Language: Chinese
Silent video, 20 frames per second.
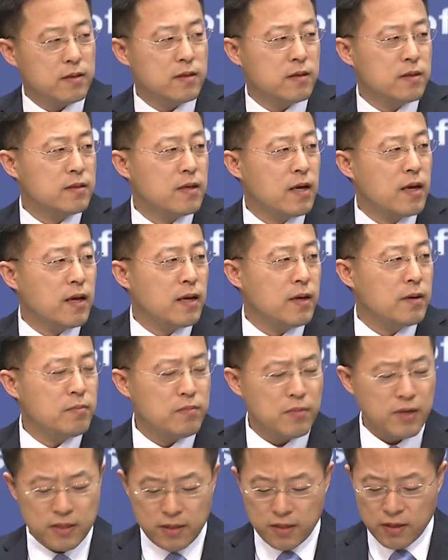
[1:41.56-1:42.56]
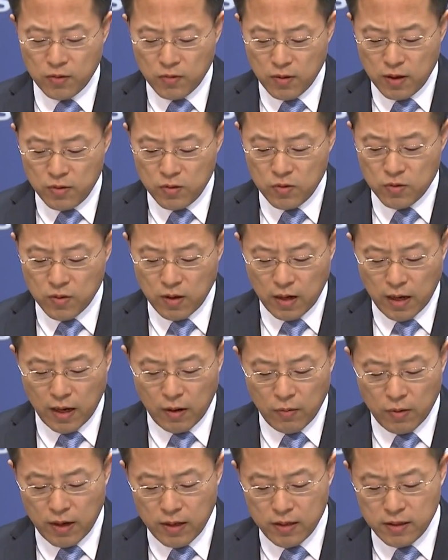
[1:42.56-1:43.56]
正在密切关注海
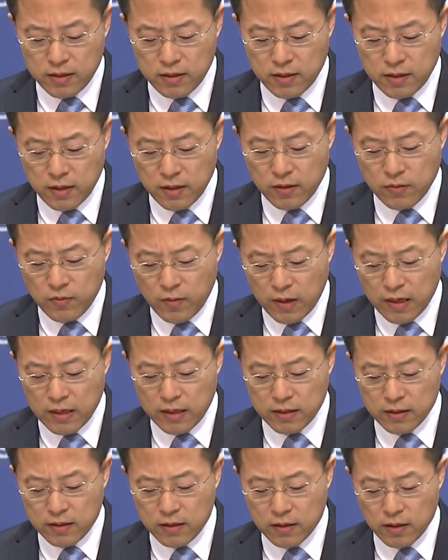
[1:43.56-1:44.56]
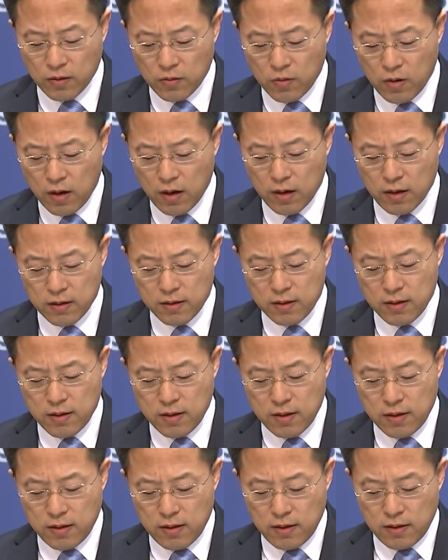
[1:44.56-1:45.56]
外疫情发展情况
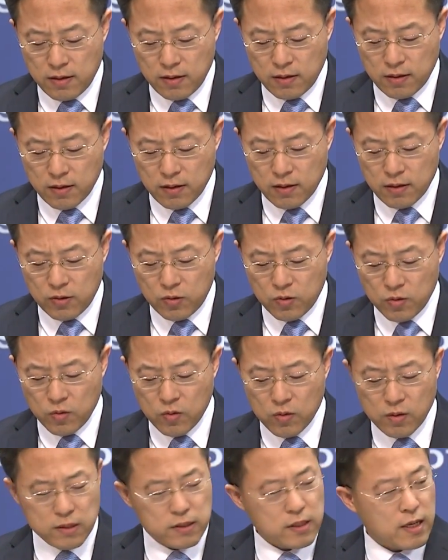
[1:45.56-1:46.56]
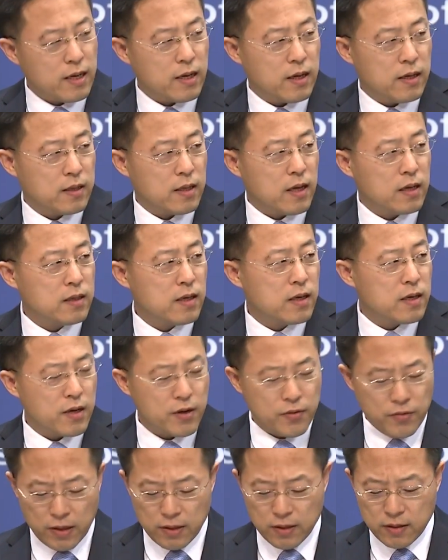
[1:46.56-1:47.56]
和中国在当地
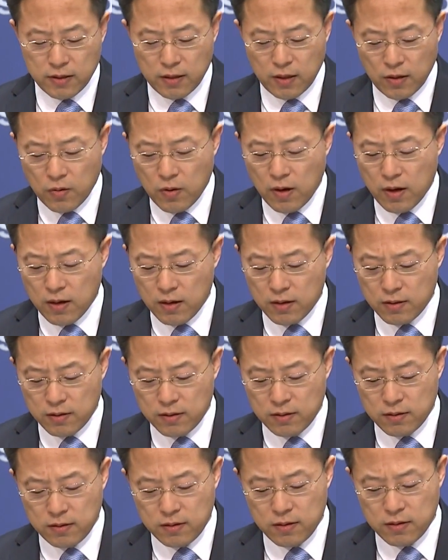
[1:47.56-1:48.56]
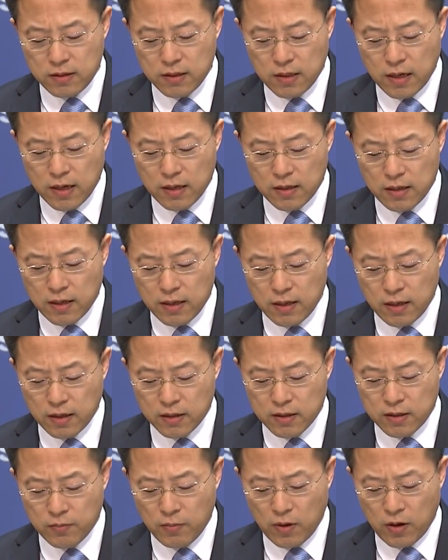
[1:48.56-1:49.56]
人员的情况，积极开展
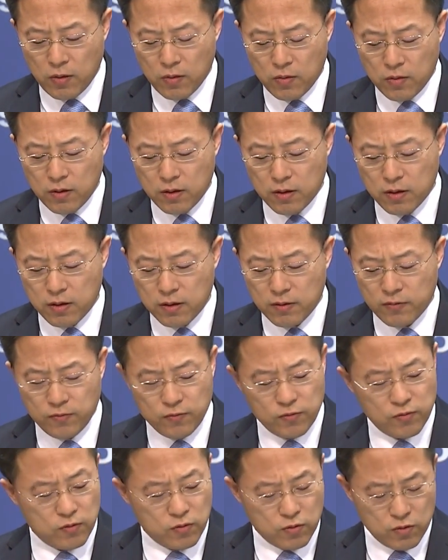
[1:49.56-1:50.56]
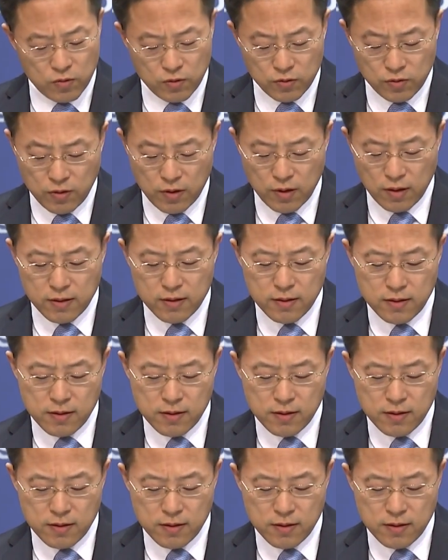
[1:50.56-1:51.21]
领事保护和服务工作。